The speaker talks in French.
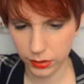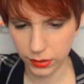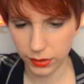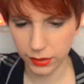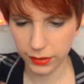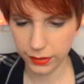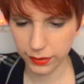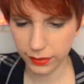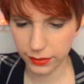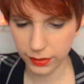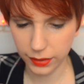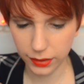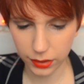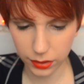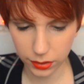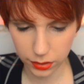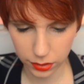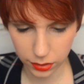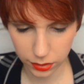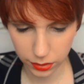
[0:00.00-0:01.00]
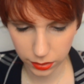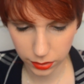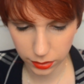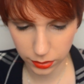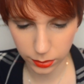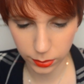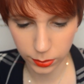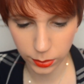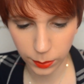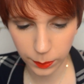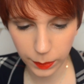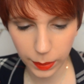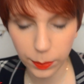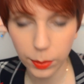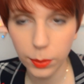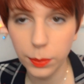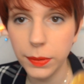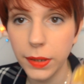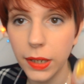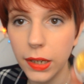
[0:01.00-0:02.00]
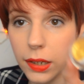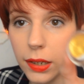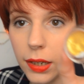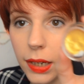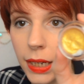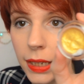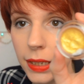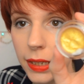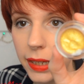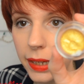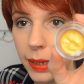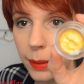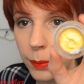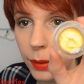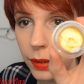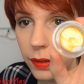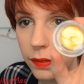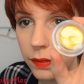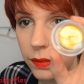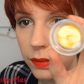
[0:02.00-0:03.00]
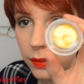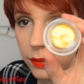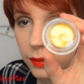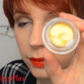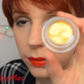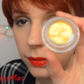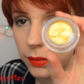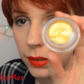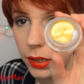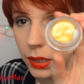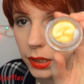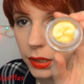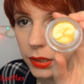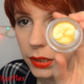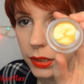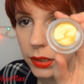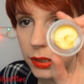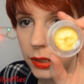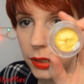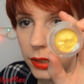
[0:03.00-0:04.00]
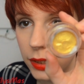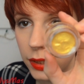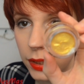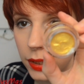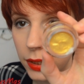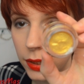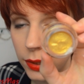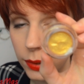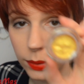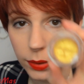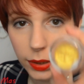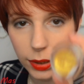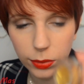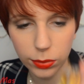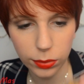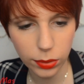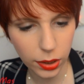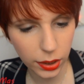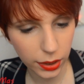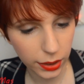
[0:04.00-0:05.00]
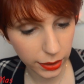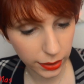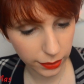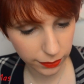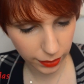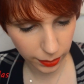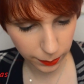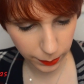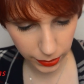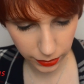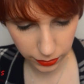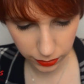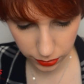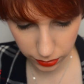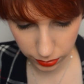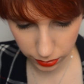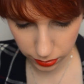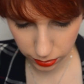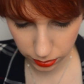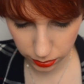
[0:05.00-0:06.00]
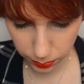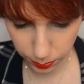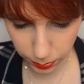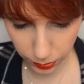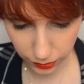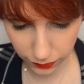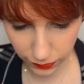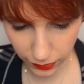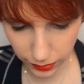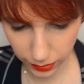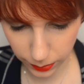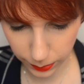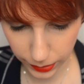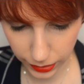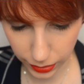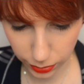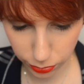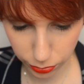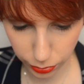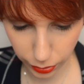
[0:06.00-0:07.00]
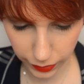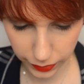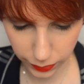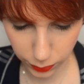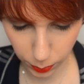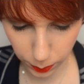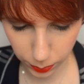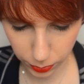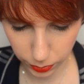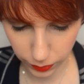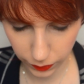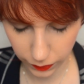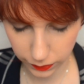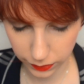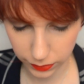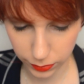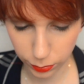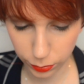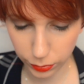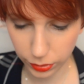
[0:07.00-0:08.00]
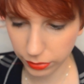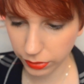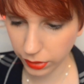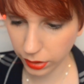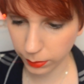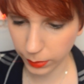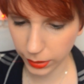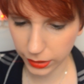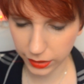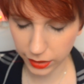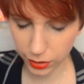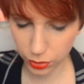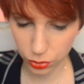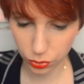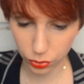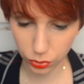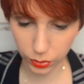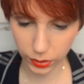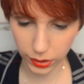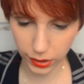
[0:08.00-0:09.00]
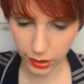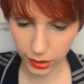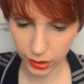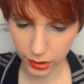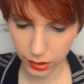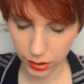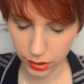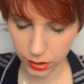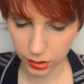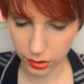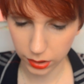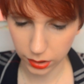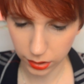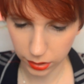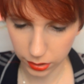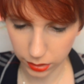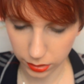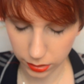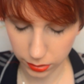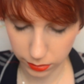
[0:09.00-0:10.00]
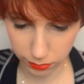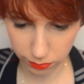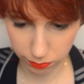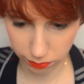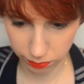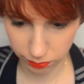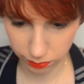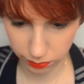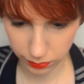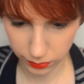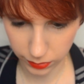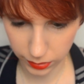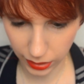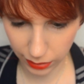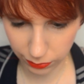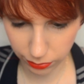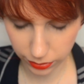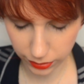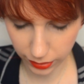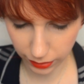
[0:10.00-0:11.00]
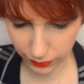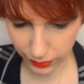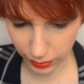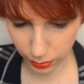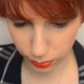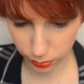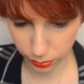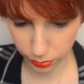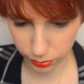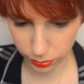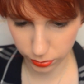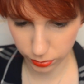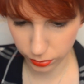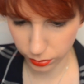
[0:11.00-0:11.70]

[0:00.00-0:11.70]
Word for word: Et c'est euh, une ombre à paupières en crème. Voilà. Donc la couleur, elle est vraiment... Euh, pour les fêtes, ben, la couleur est top. Quoi. Si vous voulez faire un maquillage doré, là vous avez le,